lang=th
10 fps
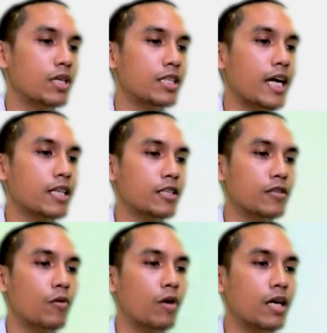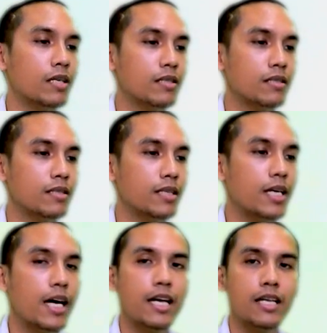กระจังหนึ่งตัว
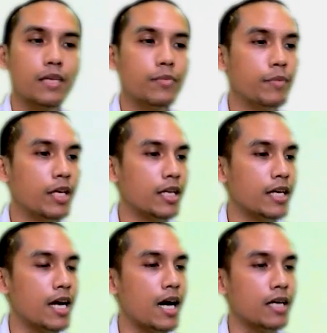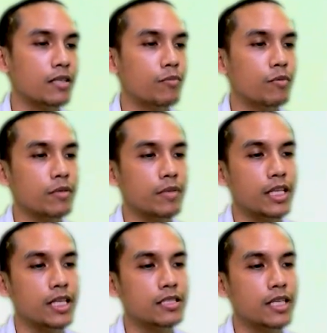ง่ายๆเลยครับไม่มีอะไรยาก เดี๋ยวผมจะมา
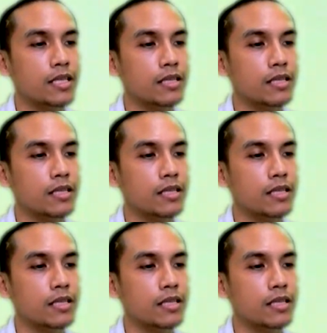เน้นเส้น